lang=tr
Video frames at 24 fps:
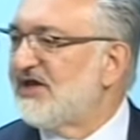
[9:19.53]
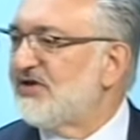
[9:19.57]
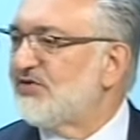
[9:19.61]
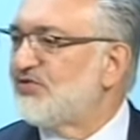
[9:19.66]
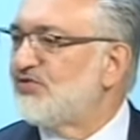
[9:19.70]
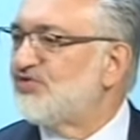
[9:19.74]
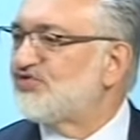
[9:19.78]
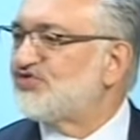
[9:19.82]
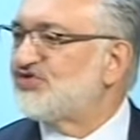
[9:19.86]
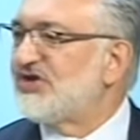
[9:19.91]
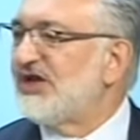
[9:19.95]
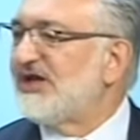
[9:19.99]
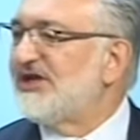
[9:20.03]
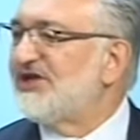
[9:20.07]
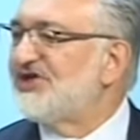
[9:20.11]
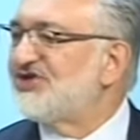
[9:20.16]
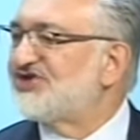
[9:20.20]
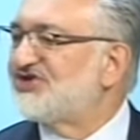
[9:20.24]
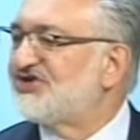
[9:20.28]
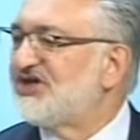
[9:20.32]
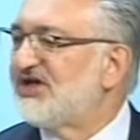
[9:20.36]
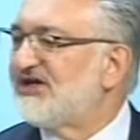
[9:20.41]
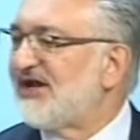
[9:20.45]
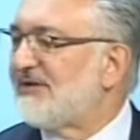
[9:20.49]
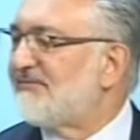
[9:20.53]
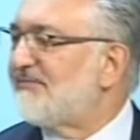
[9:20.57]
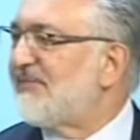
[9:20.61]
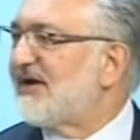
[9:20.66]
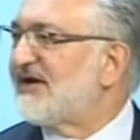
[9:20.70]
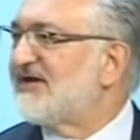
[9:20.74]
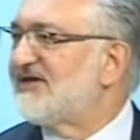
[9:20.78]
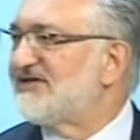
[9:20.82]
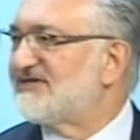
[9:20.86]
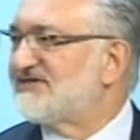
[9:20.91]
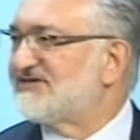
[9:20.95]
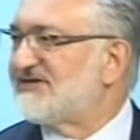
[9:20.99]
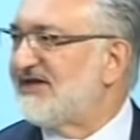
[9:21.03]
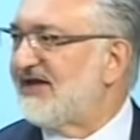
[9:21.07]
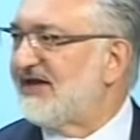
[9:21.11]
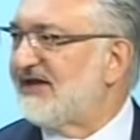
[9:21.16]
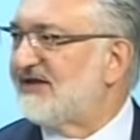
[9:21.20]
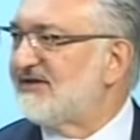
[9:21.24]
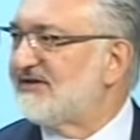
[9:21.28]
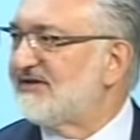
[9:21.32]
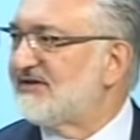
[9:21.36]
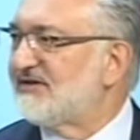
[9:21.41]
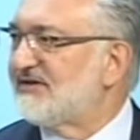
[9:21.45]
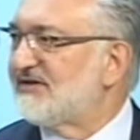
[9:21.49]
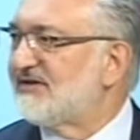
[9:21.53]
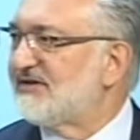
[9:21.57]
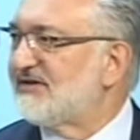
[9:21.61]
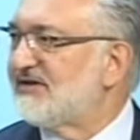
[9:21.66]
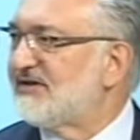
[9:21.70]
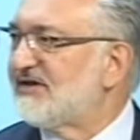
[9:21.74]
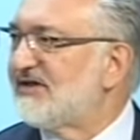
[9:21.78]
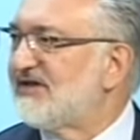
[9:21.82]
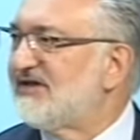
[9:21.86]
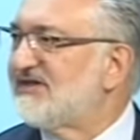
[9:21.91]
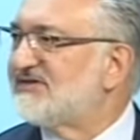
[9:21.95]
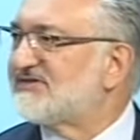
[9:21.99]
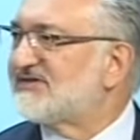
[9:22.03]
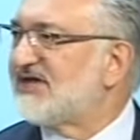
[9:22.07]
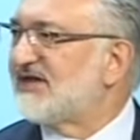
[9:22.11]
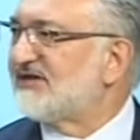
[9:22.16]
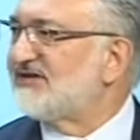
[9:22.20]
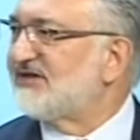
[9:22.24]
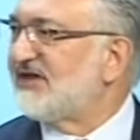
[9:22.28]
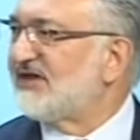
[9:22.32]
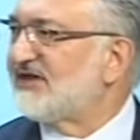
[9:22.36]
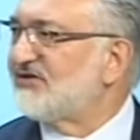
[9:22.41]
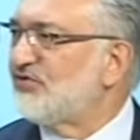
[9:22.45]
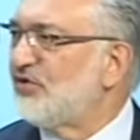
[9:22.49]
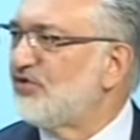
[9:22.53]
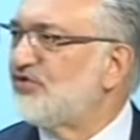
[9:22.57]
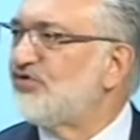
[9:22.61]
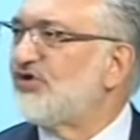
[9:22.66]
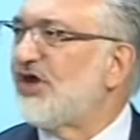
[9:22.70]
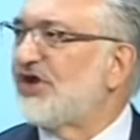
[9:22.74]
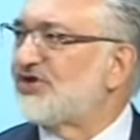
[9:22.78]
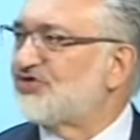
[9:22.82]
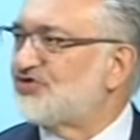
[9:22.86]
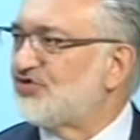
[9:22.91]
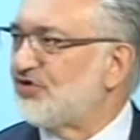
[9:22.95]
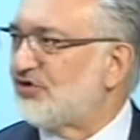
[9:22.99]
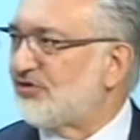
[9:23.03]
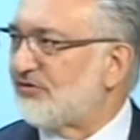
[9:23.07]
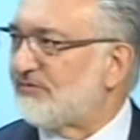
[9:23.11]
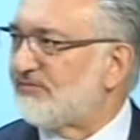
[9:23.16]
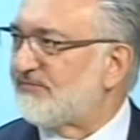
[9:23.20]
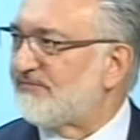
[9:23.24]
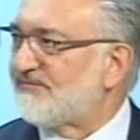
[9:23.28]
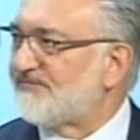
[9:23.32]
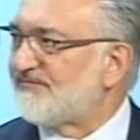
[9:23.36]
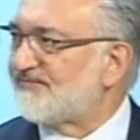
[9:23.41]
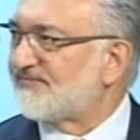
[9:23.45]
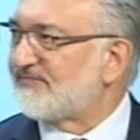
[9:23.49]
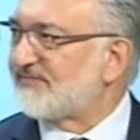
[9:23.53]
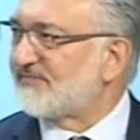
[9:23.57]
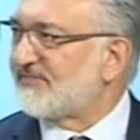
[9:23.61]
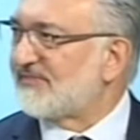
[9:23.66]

güzel işler yapmak isteyen insanların önünü açıyorum. Evet.